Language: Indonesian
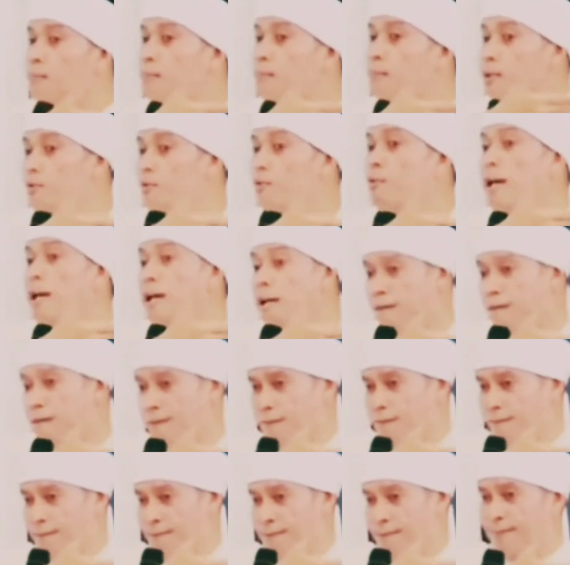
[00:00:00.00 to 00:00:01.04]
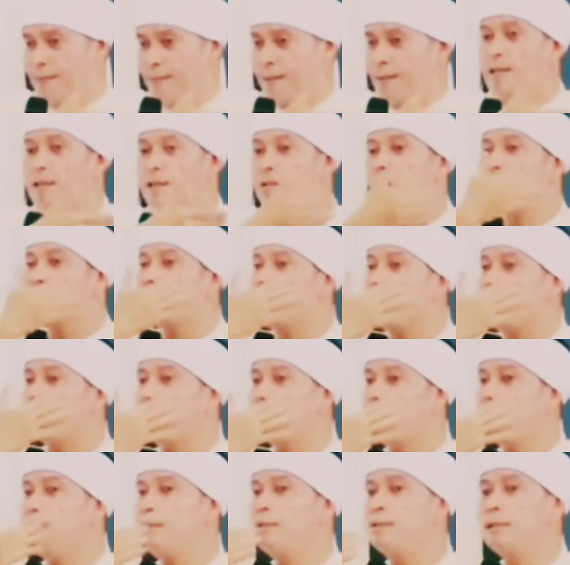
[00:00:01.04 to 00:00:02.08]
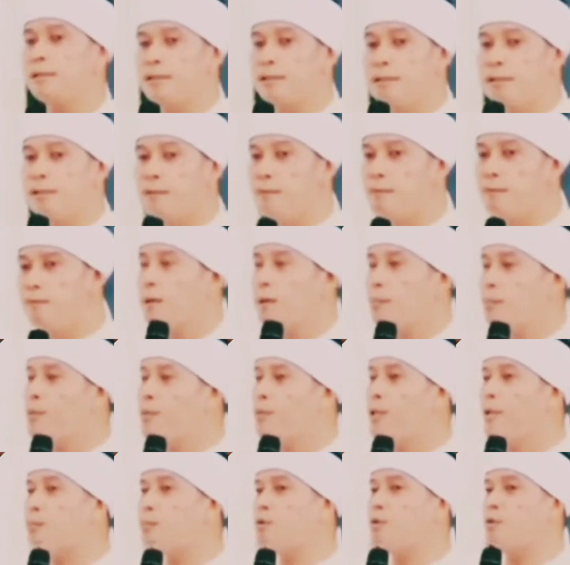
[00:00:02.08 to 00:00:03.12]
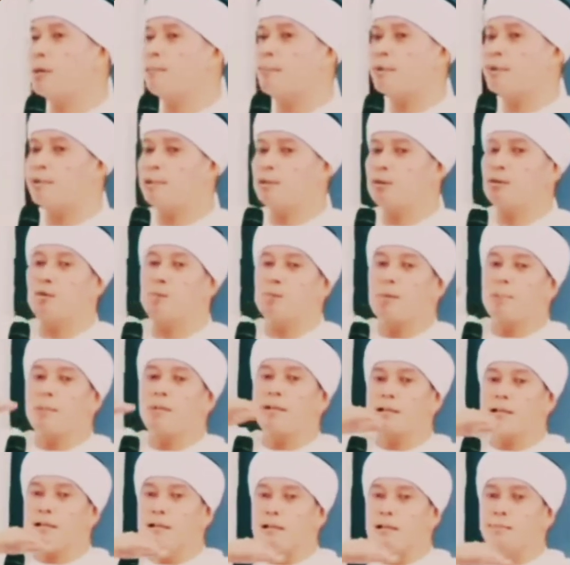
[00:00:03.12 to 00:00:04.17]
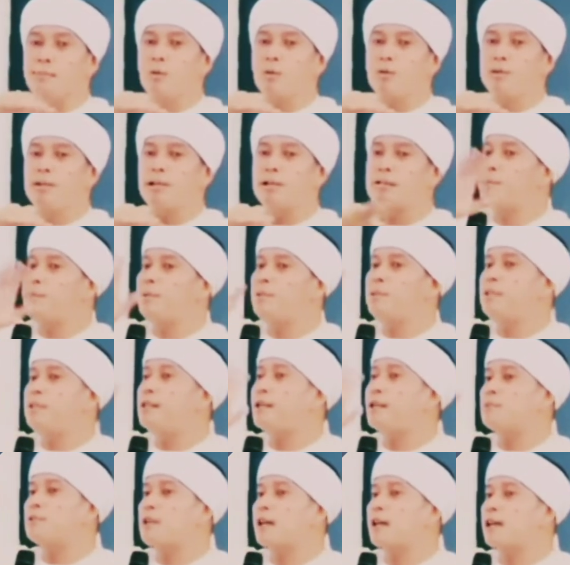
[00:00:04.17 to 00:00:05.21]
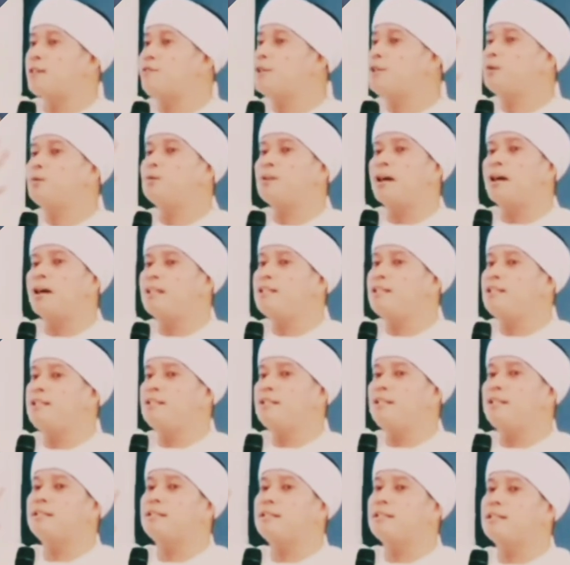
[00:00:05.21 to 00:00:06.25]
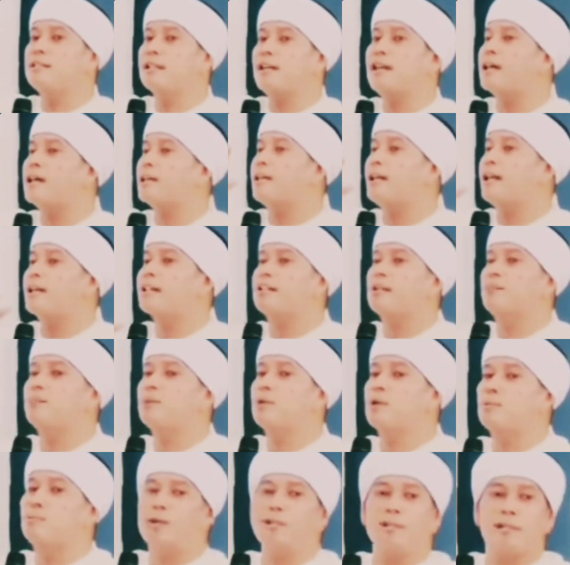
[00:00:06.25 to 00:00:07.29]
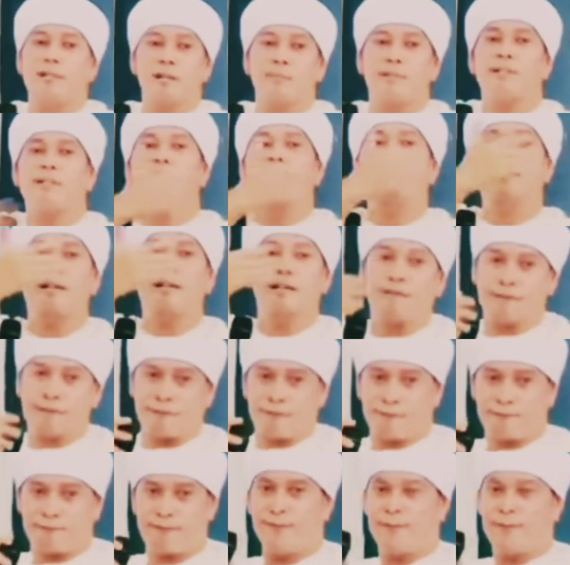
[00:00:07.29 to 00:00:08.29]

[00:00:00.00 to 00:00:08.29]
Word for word: termasuk Syarif dari Sultan Hasanuddin. Walaupun Kayak Mustamar itu seumpama dari ibunya, tapi di dalam Syarif itu nggak ada istilah laki-laki dan perempuan sama saja Syarif.